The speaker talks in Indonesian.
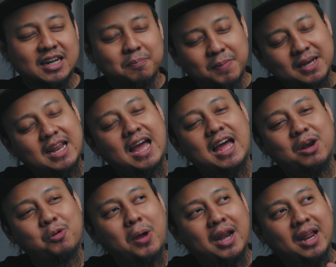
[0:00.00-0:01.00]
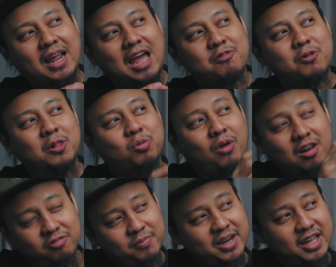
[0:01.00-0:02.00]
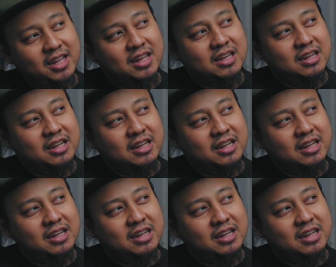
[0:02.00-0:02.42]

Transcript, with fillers: kepindahan gue dari iPhone 12 mini